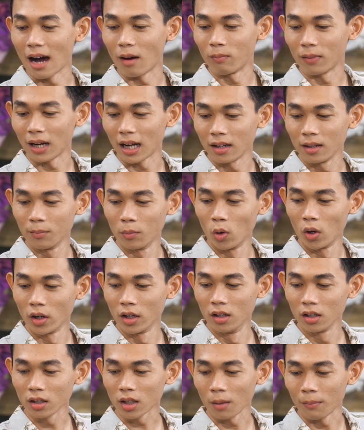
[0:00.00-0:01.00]
đồng nè dạ mua vâng.
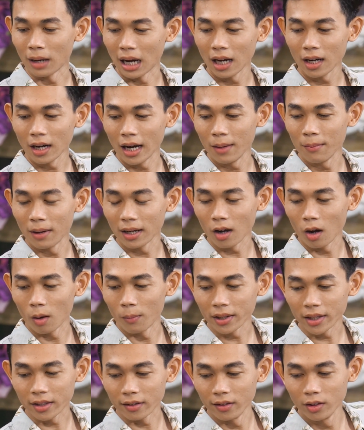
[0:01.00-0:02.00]
nước cho bà để bà ngồi
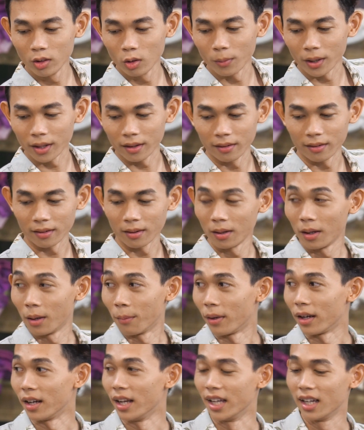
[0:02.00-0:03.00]
bà chửi tụi mình
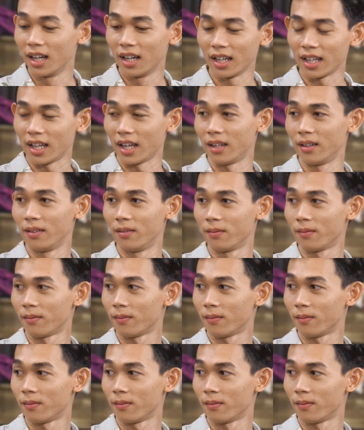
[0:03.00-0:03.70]
điên dạ. cái gì